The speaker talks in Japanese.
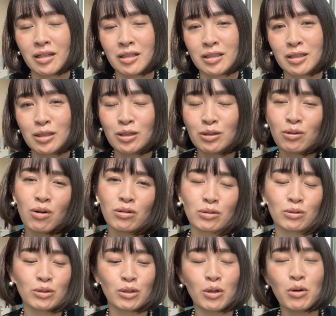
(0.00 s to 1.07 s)
すごく
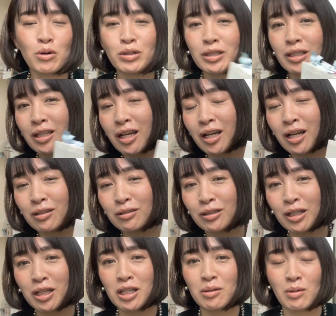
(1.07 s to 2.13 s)
この量子力学
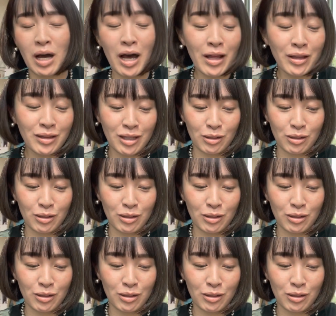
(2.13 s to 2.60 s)
的には合って